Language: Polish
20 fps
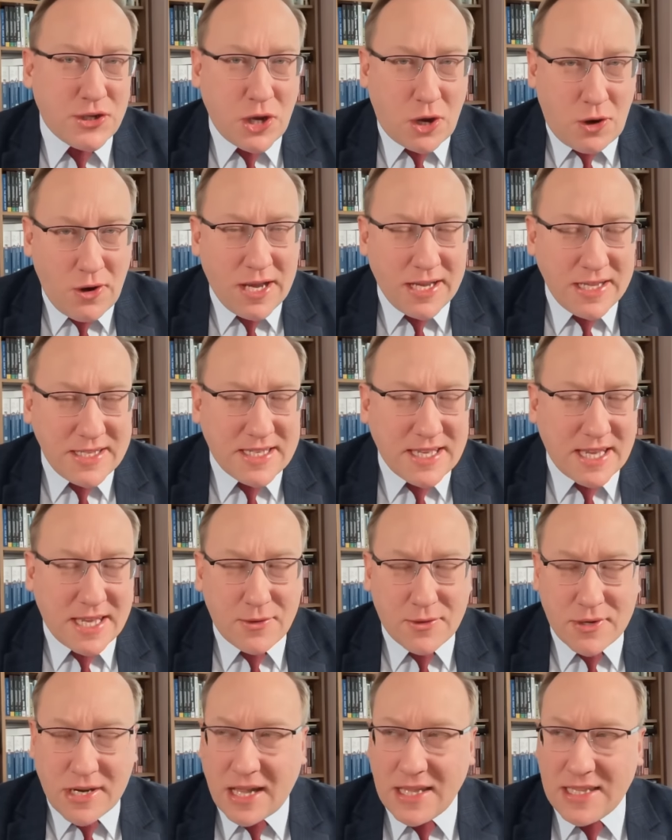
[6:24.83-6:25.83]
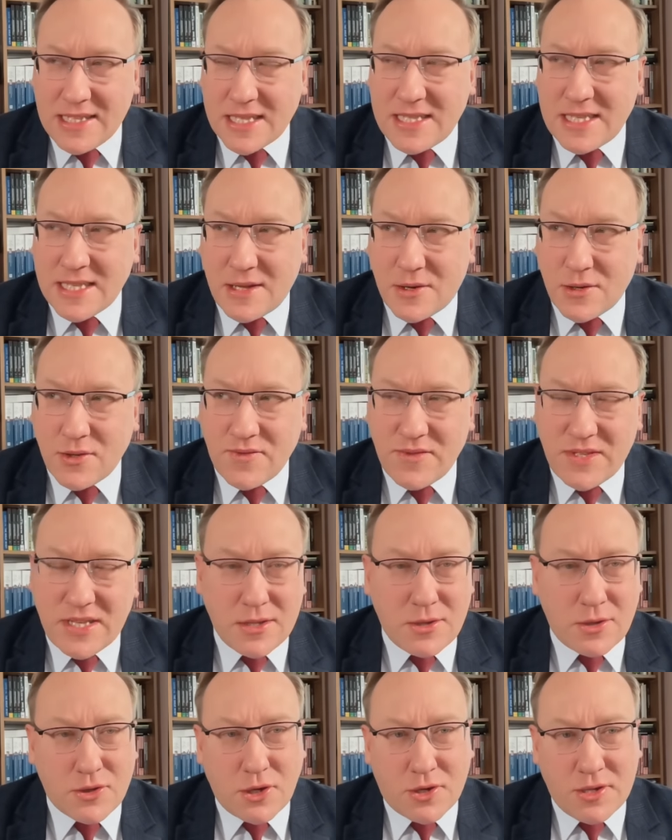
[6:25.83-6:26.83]
że ONZ, Organizacja Narodów
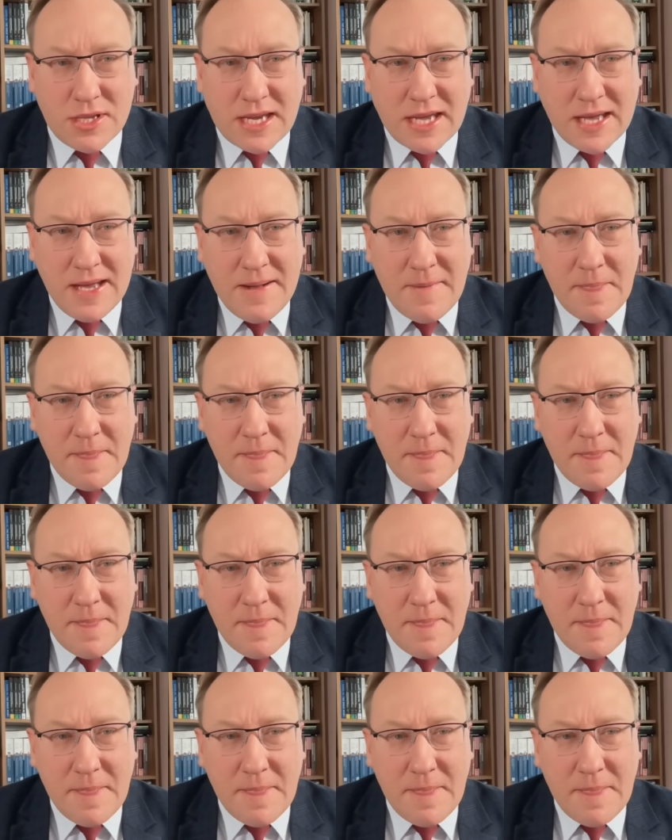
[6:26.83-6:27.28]
Zjednoczonych,